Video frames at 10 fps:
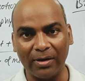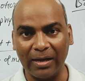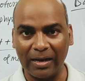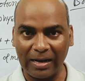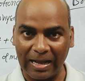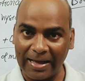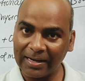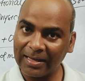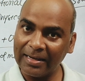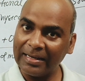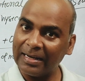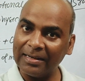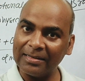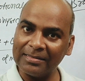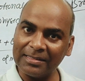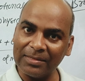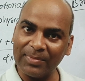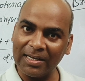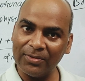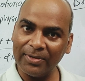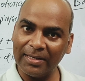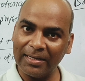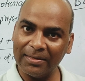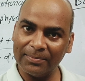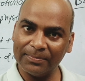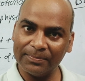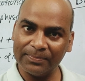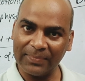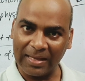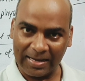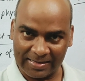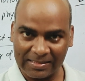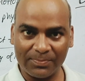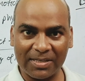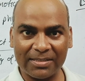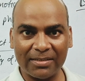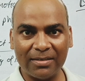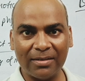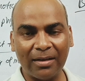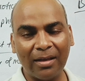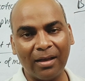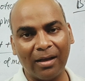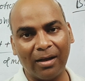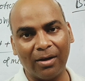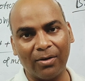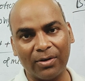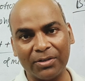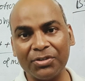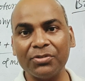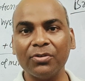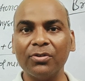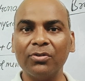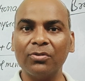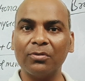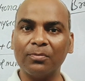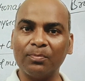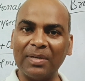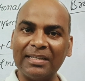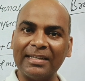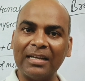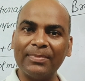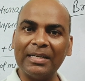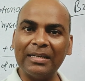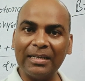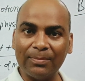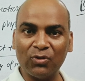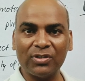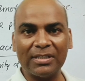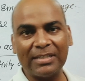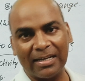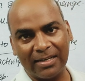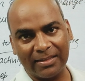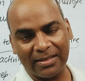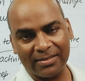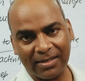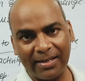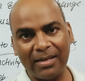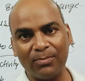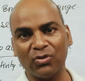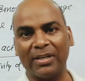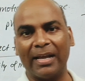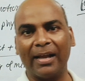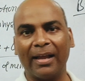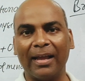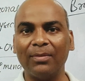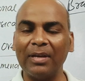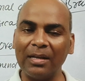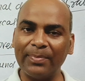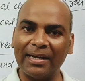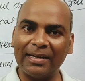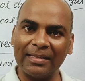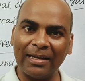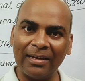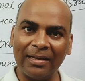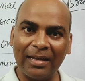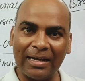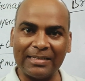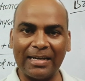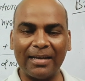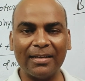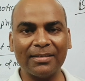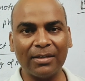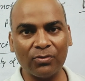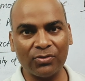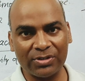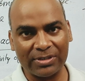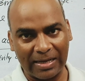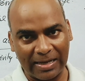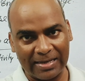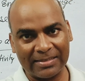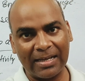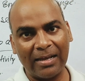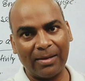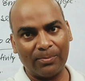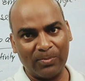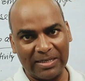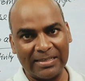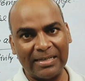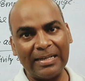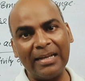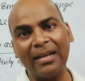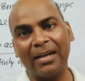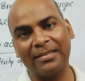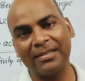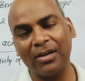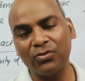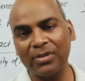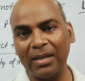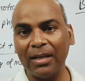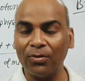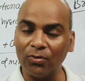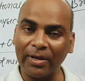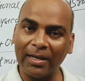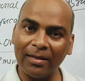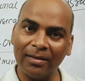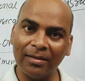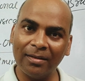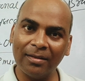और कार्य करने की इंटेंसिटी बढ़ी हुई है ऐसा पर्सन और जिसको प्लेजरेबल इमोशंस आ जाते हैं सडन इमोशन आ गए आदमी बैठा था अचानक से कुछ ऐसा प्लेजेंट यानी अच्छा उसके लिए हो गया